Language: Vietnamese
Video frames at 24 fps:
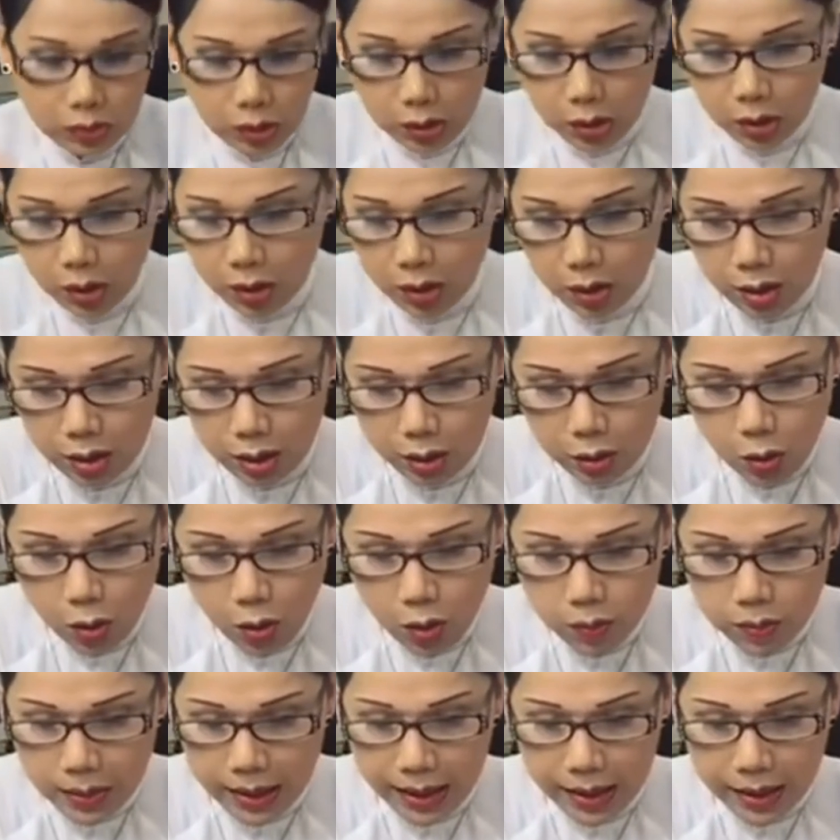trời ơi
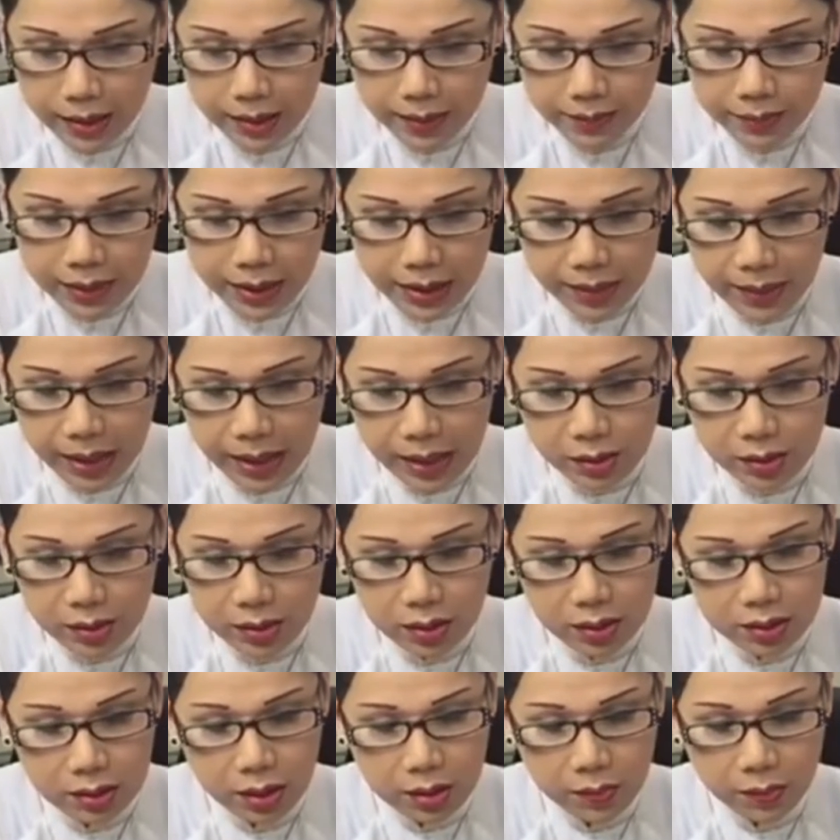khốn nạn lắm các bạn
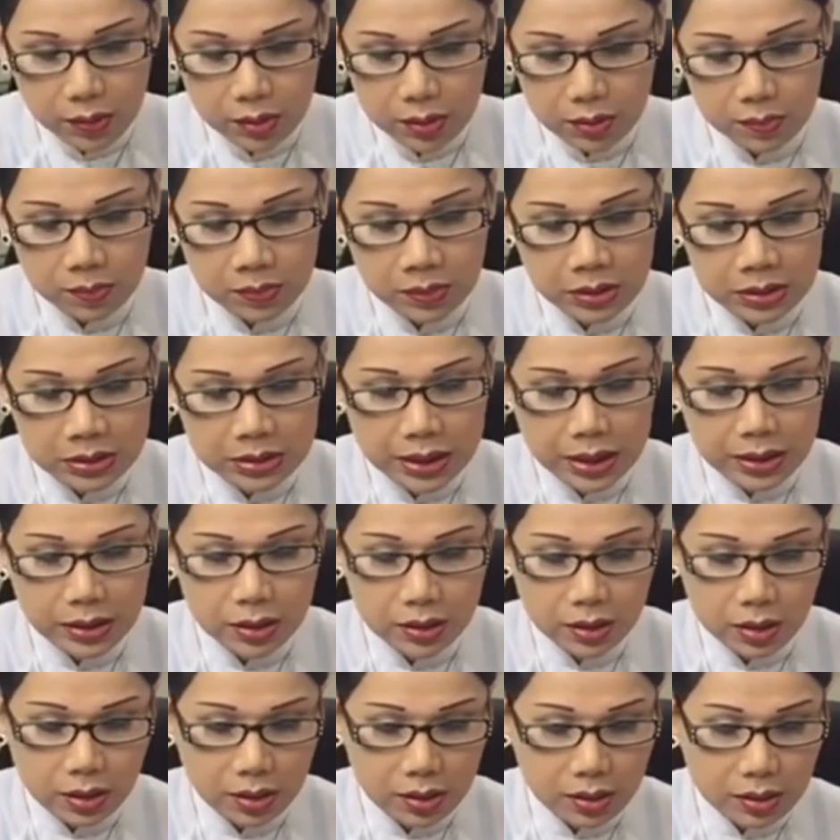ơi tao Lisa
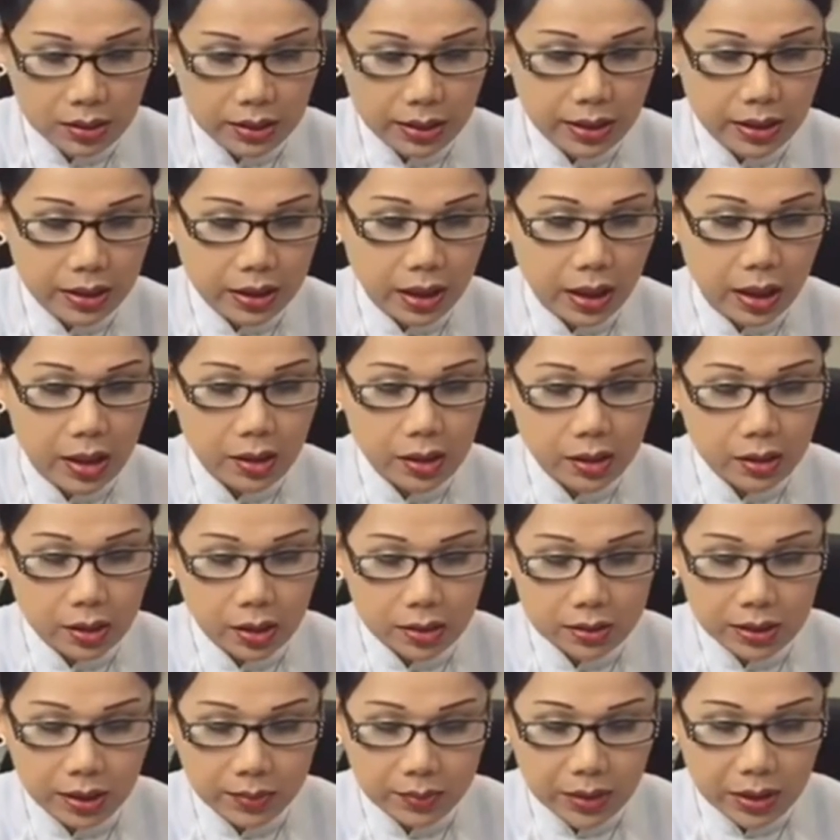nói thì có nghe kể
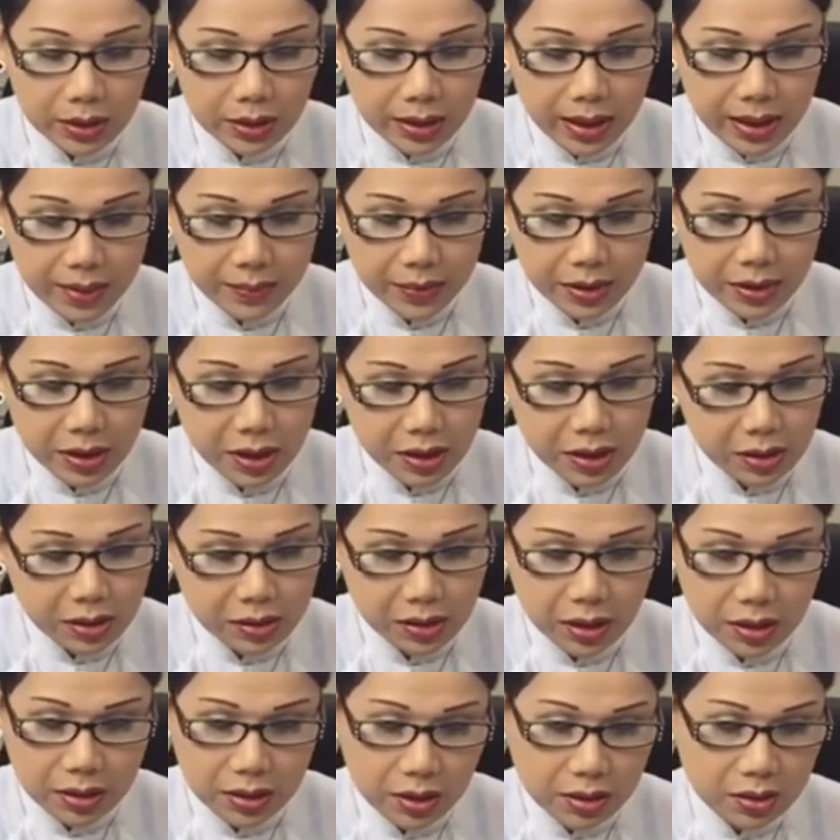đời sống Việt Nam bây giờ
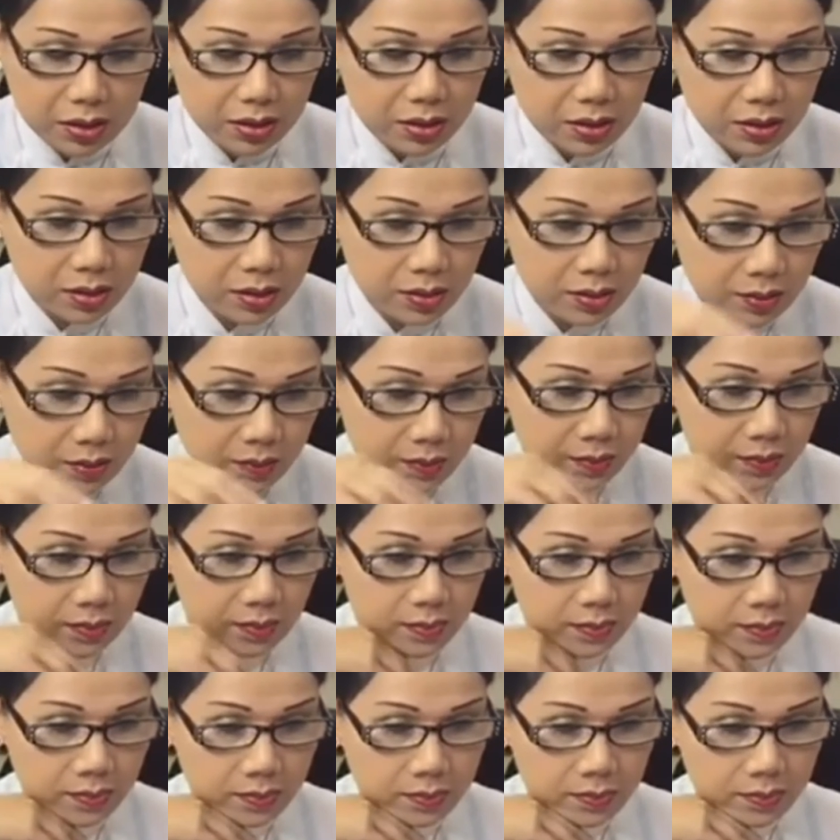thật thiệt tình
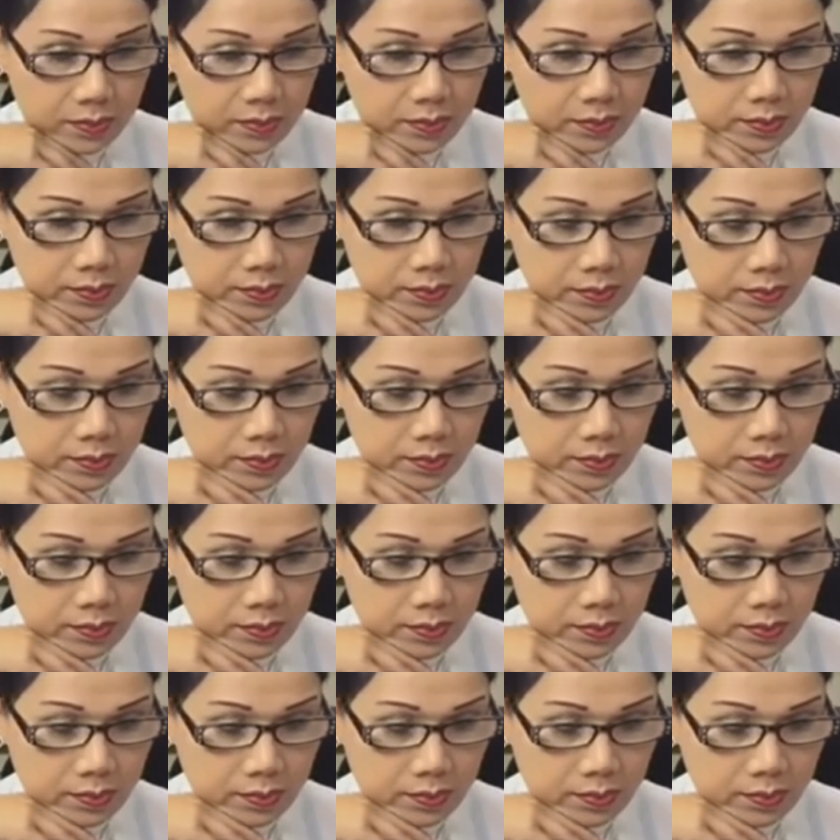ừ?